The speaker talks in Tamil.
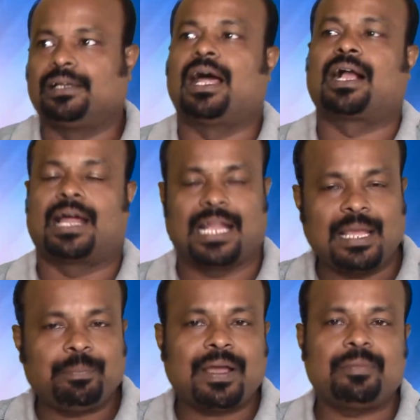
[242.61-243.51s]
நான்
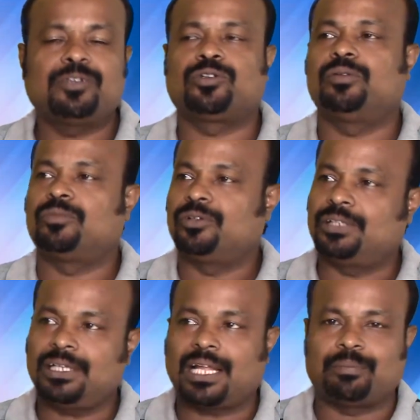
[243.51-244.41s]
கலாய்ப்பேன் அப்படின்னு
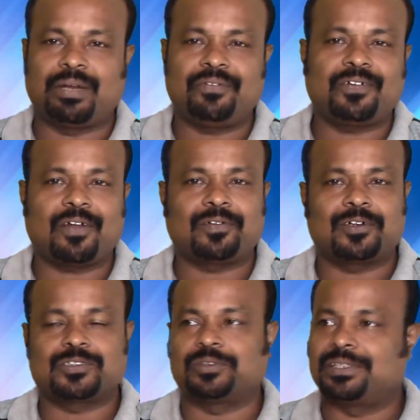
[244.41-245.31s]
சொல்லும்பொழுது அந்த பெனிஃபிட் ஆஃப்
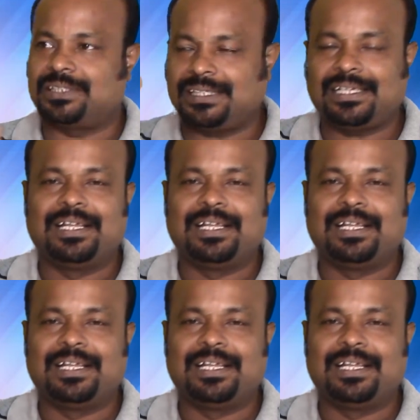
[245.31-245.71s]
டவுட்ஸ் வந்து